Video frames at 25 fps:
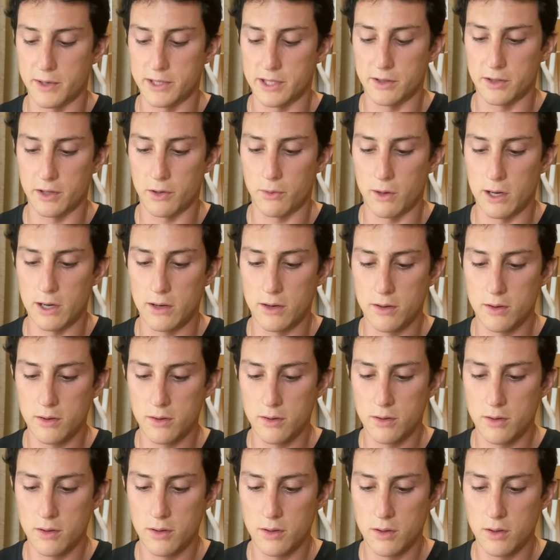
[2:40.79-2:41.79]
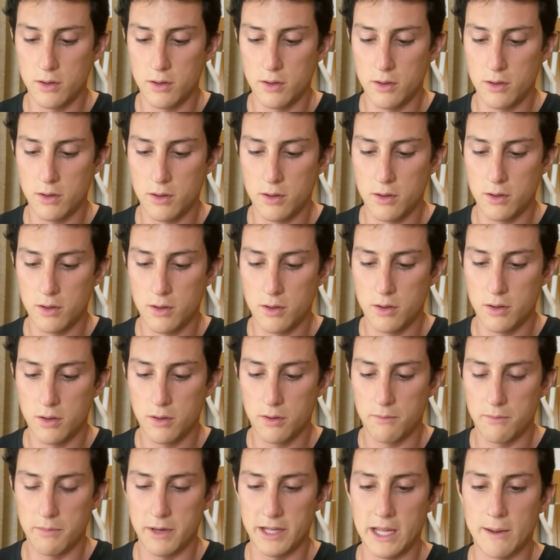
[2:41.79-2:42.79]
bastante igual.
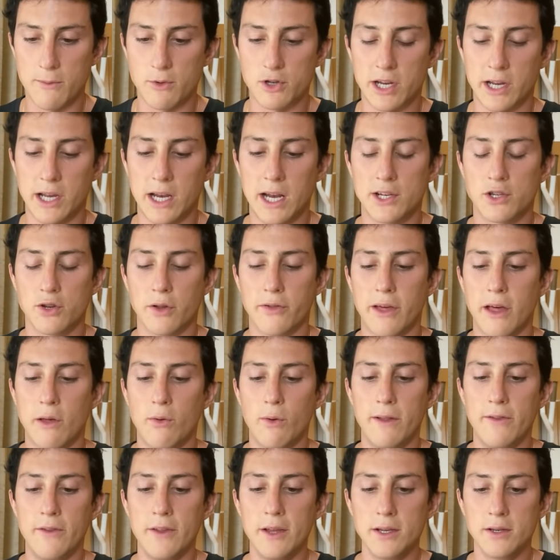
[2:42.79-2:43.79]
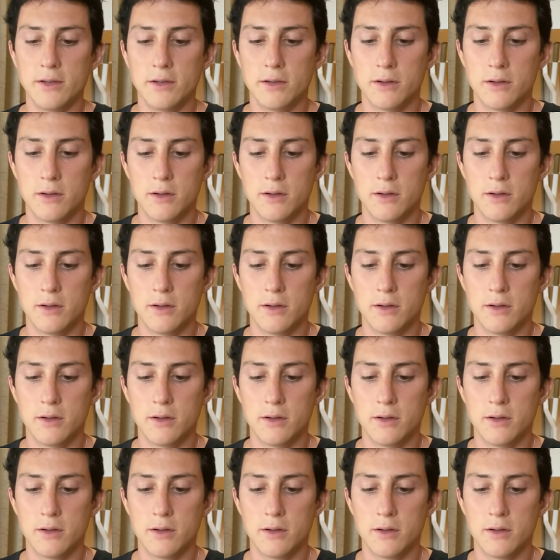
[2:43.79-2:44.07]
Metemos aquí la choza de duendes.